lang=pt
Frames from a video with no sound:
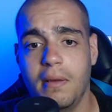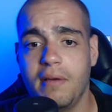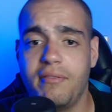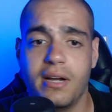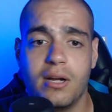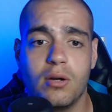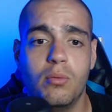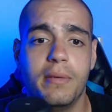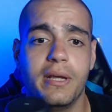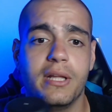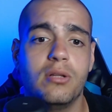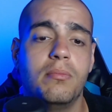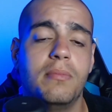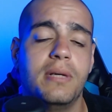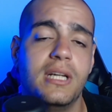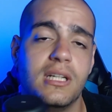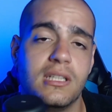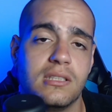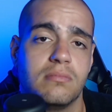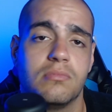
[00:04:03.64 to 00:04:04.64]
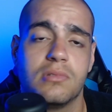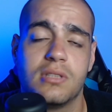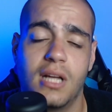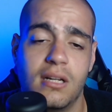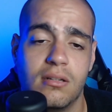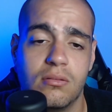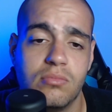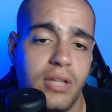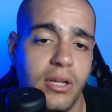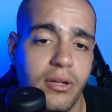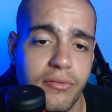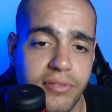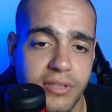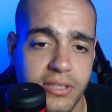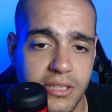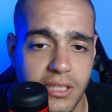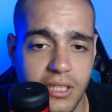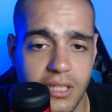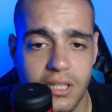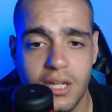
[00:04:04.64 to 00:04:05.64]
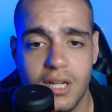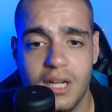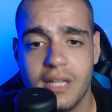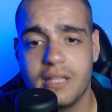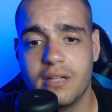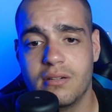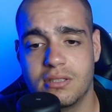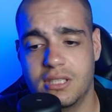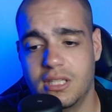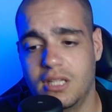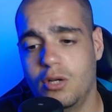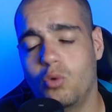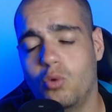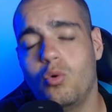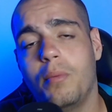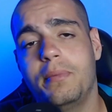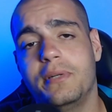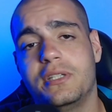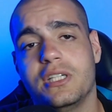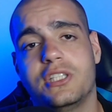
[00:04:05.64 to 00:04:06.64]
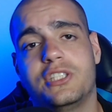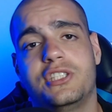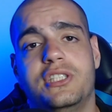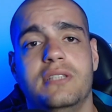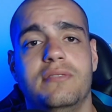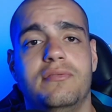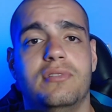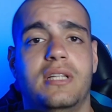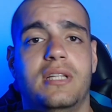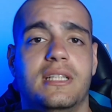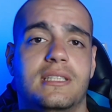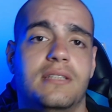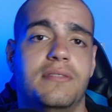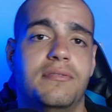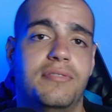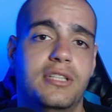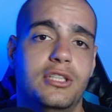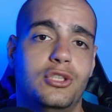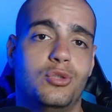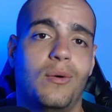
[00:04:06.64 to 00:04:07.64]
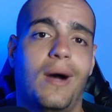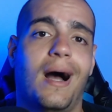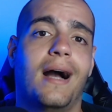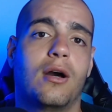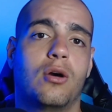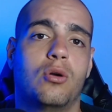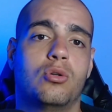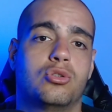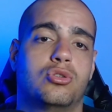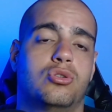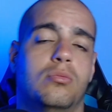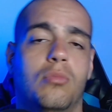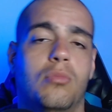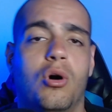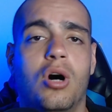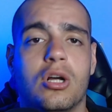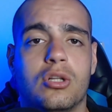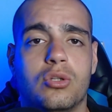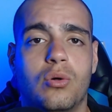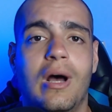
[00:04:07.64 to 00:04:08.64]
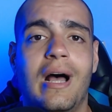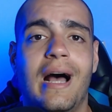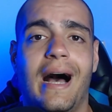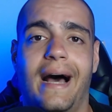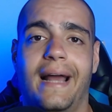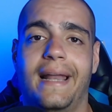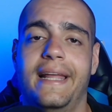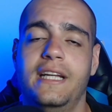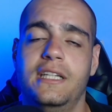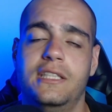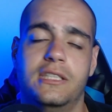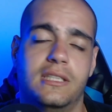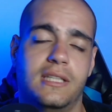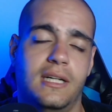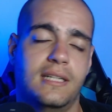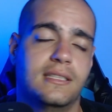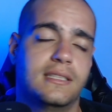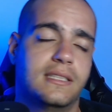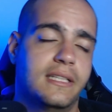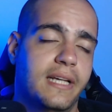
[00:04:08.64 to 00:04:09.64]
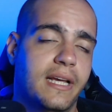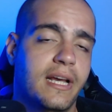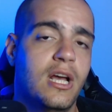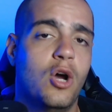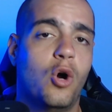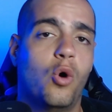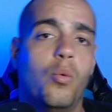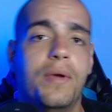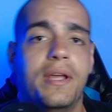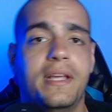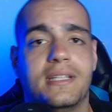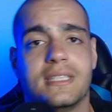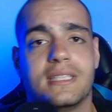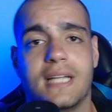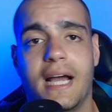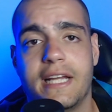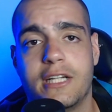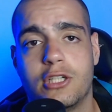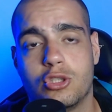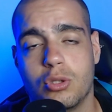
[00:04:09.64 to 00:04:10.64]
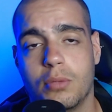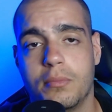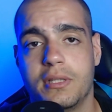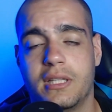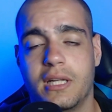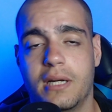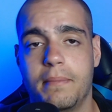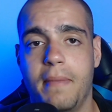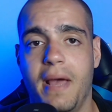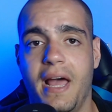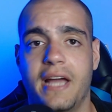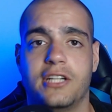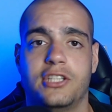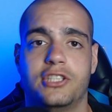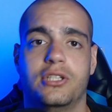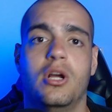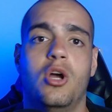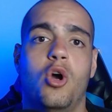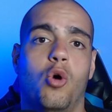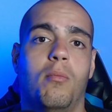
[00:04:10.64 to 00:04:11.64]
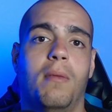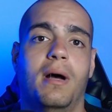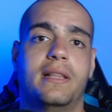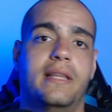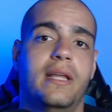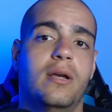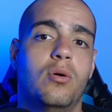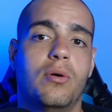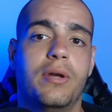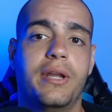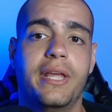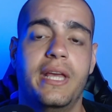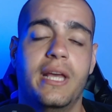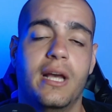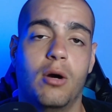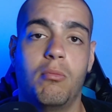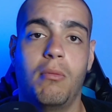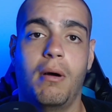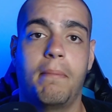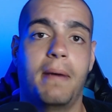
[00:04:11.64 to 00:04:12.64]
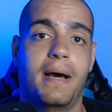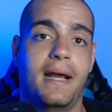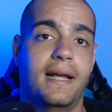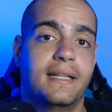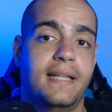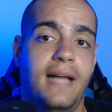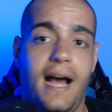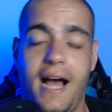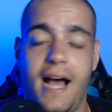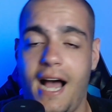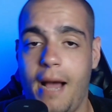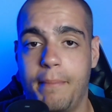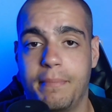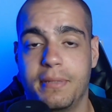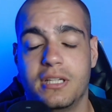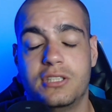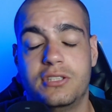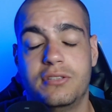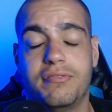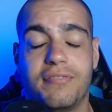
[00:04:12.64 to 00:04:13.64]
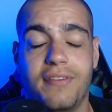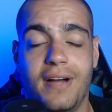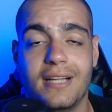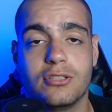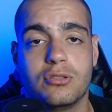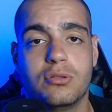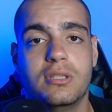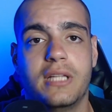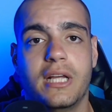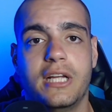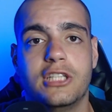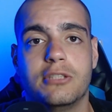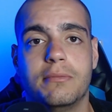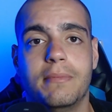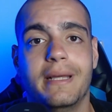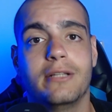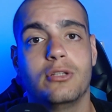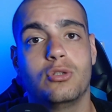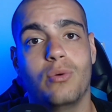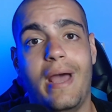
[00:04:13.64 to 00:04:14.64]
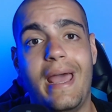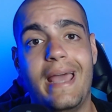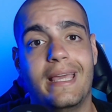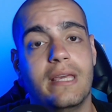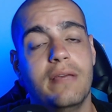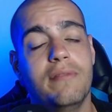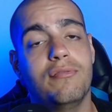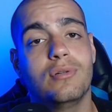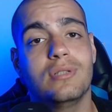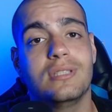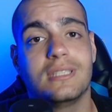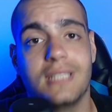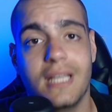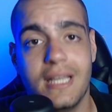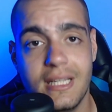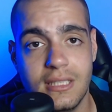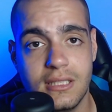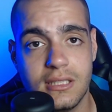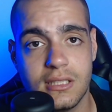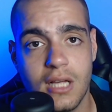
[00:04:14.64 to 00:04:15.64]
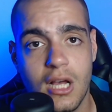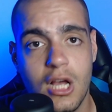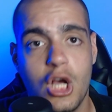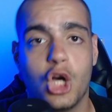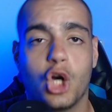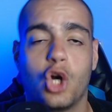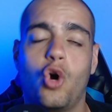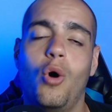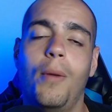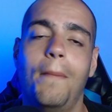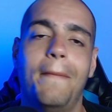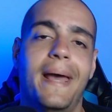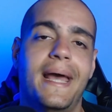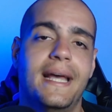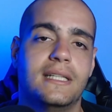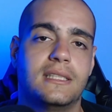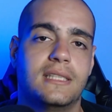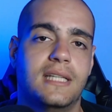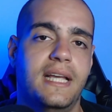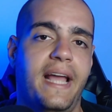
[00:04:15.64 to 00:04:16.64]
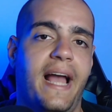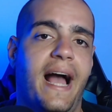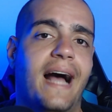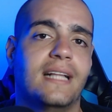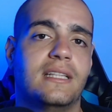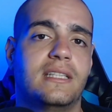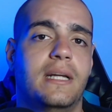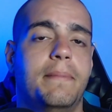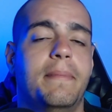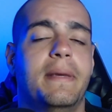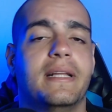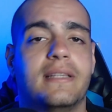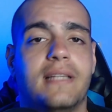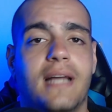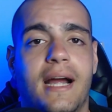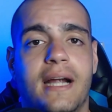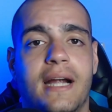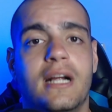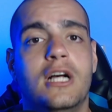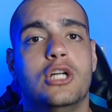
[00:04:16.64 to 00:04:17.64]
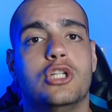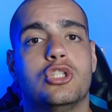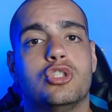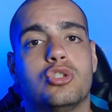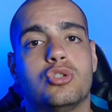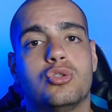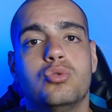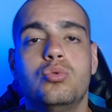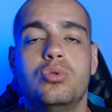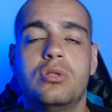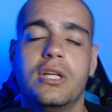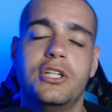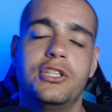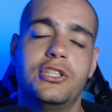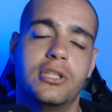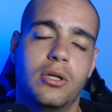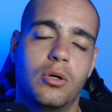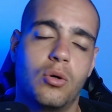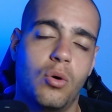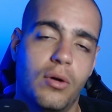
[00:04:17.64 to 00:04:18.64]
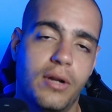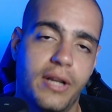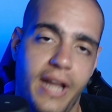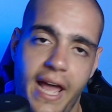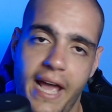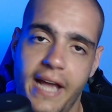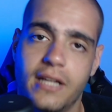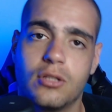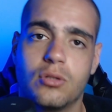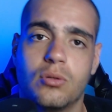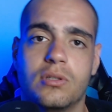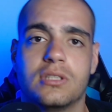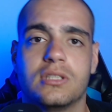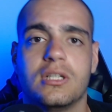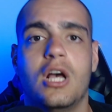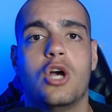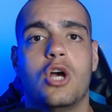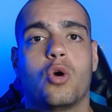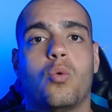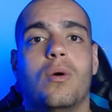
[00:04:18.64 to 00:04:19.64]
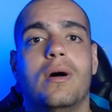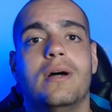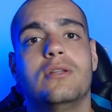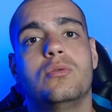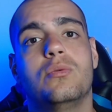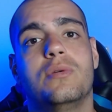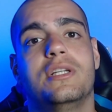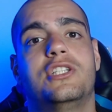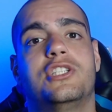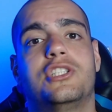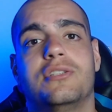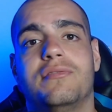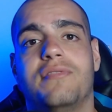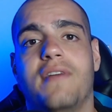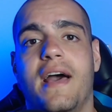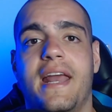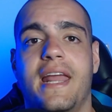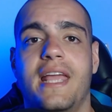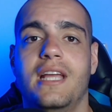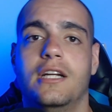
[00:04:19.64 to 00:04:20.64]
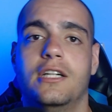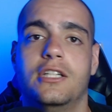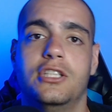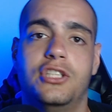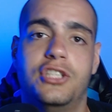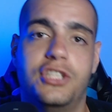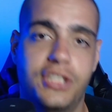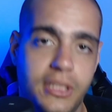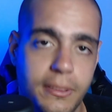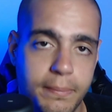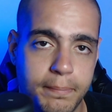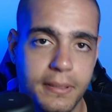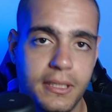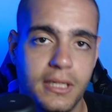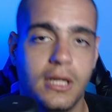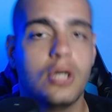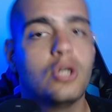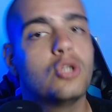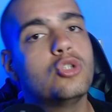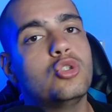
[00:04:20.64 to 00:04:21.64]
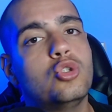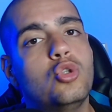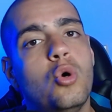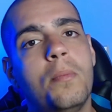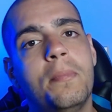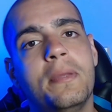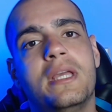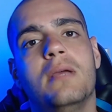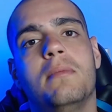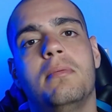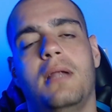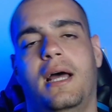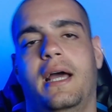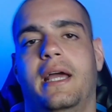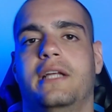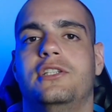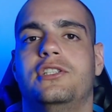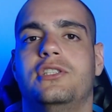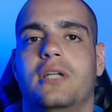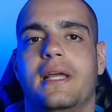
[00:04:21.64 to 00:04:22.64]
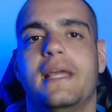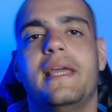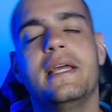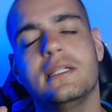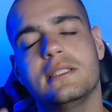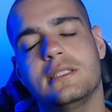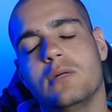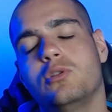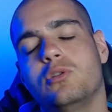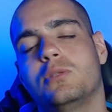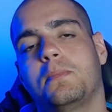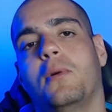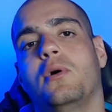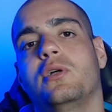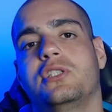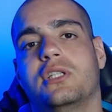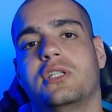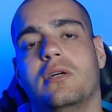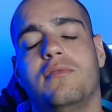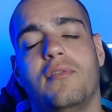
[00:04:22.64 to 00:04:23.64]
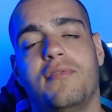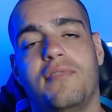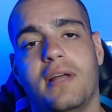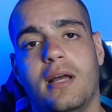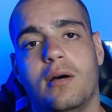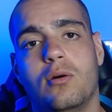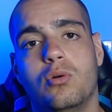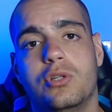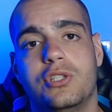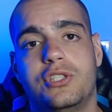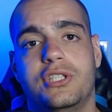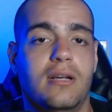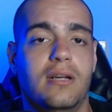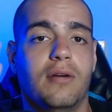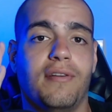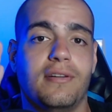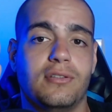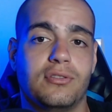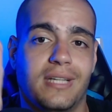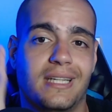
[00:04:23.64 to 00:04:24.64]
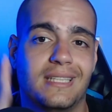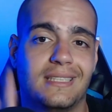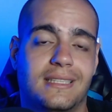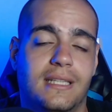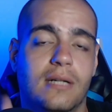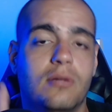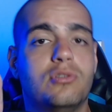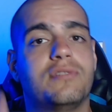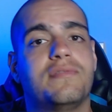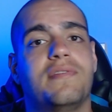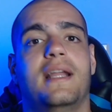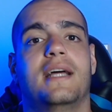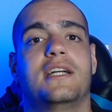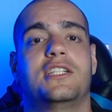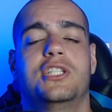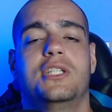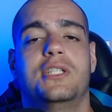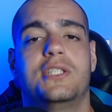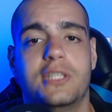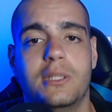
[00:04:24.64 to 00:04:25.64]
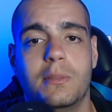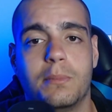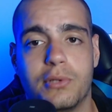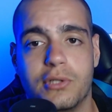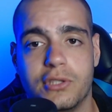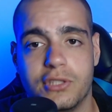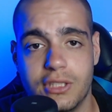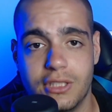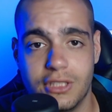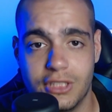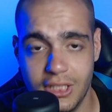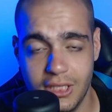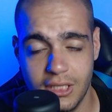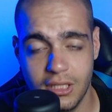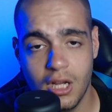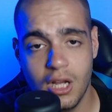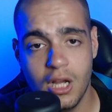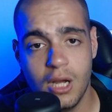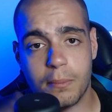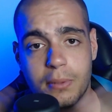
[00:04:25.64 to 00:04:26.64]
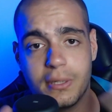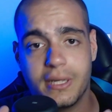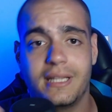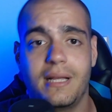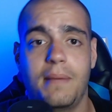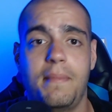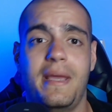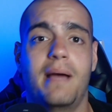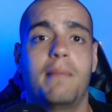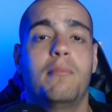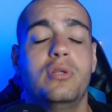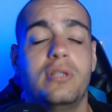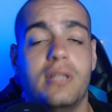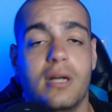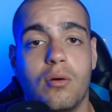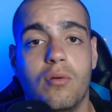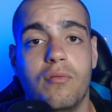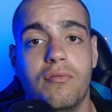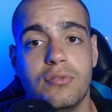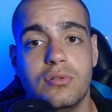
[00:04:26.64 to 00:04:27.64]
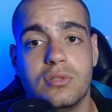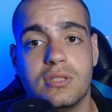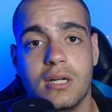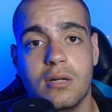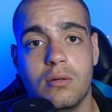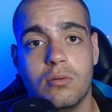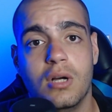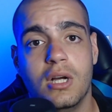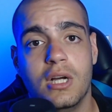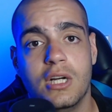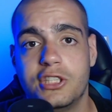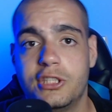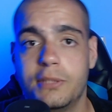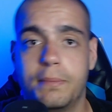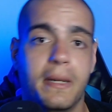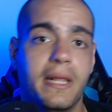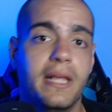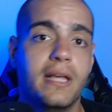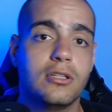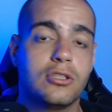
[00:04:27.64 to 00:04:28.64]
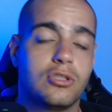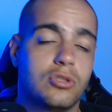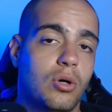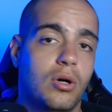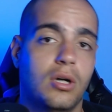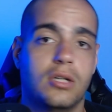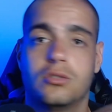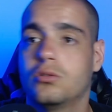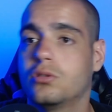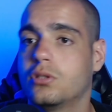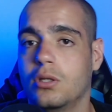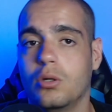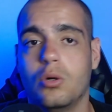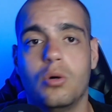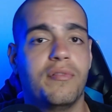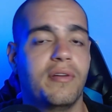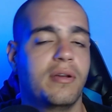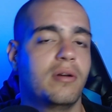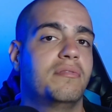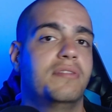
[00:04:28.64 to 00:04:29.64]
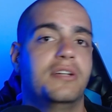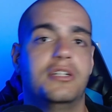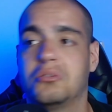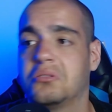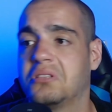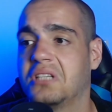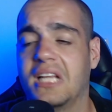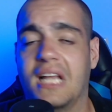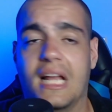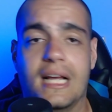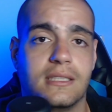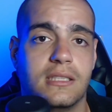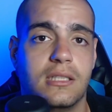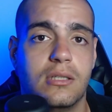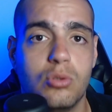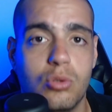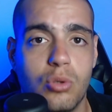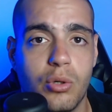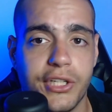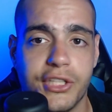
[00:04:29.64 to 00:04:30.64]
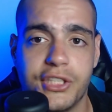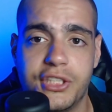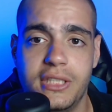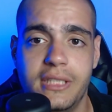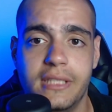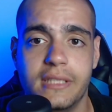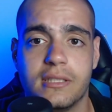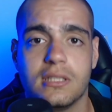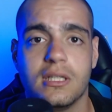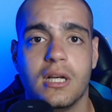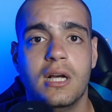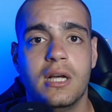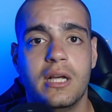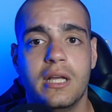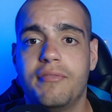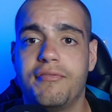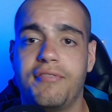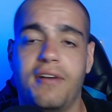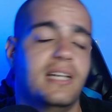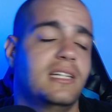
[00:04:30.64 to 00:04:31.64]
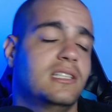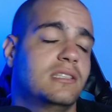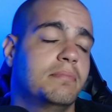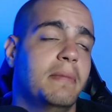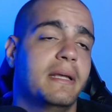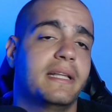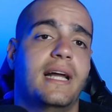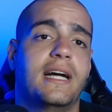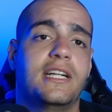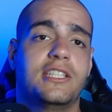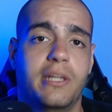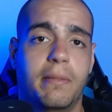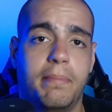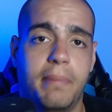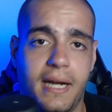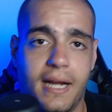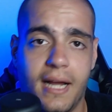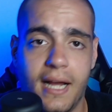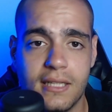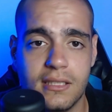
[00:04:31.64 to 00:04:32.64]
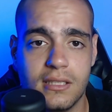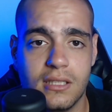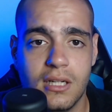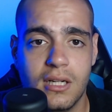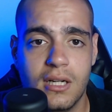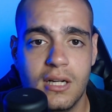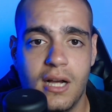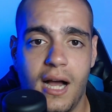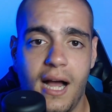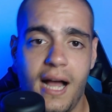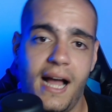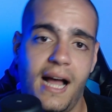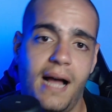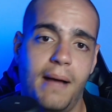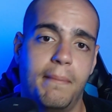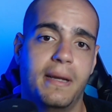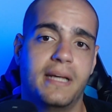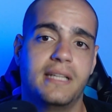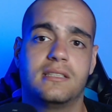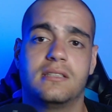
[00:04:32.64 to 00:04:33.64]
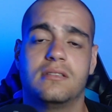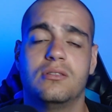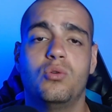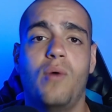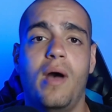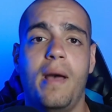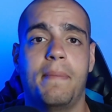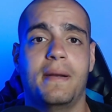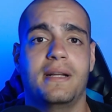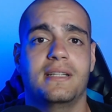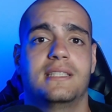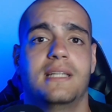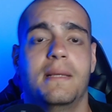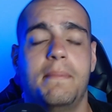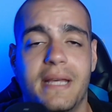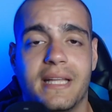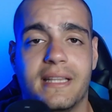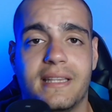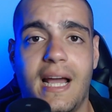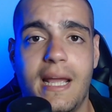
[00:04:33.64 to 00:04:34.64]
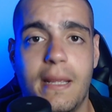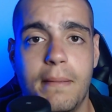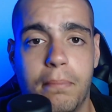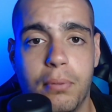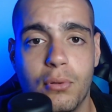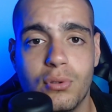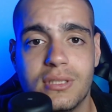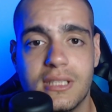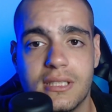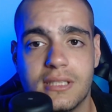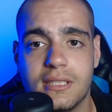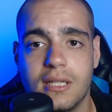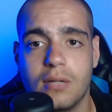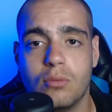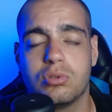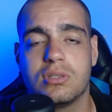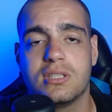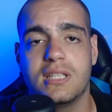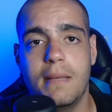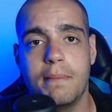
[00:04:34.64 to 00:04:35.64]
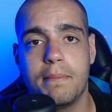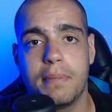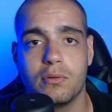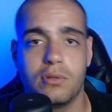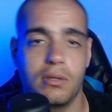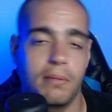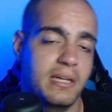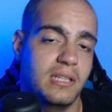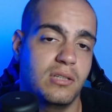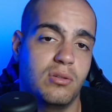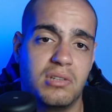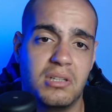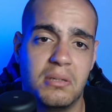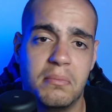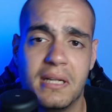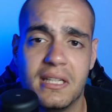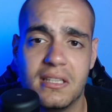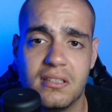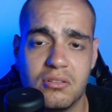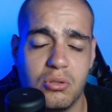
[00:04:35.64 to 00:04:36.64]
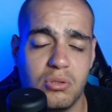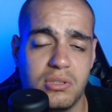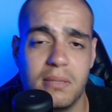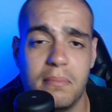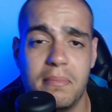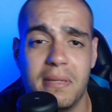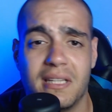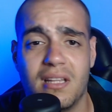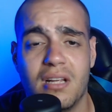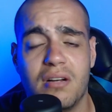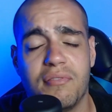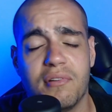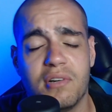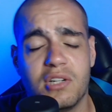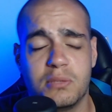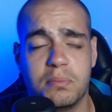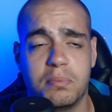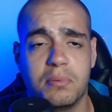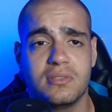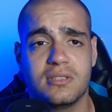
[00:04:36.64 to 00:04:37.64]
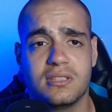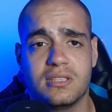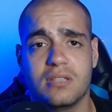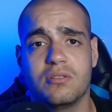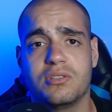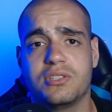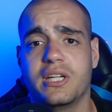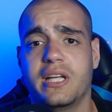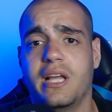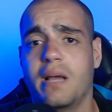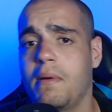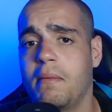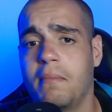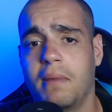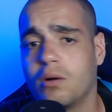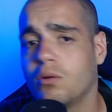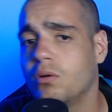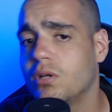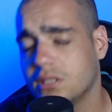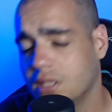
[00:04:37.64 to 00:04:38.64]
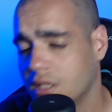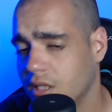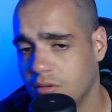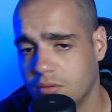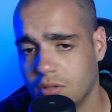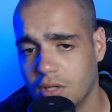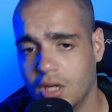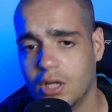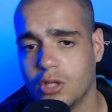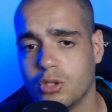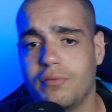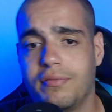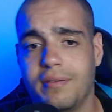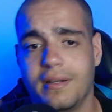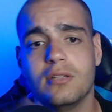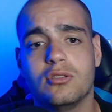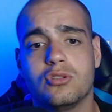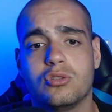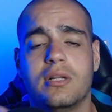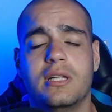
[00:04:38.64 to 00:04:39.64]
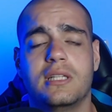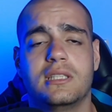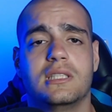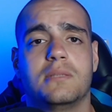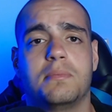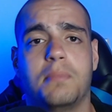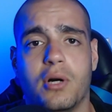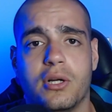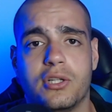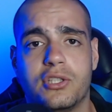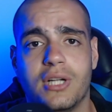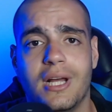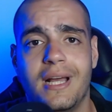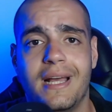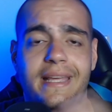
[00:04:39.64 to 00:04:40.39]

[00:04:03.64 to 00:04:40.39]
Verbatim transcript: Tá com medo mesmo, tá? Não tem o que fazer. Então, assim, o objetivo desse vídeo, a grosso modo, além de trazer um insight sobre Tribet, uma teoria, uma parada rápida de fácil entendimento, é que vocês comecem a tribetar suited connectors quando estiverem deep do Big Blind. Esse é o spot que eu vou falar hoje. E eu faço questão de falar tintim por tintim, porque também há muita confusão de preguiçosos que ouvem o vídeo, sei lá, se no 2x e faz metade da parada. Ah, mas não é para CBtar em posição sempre? Eu também tô, tô CBtando fora de posição, achei que é a mesma coisa. Não, tô falando só desse spot.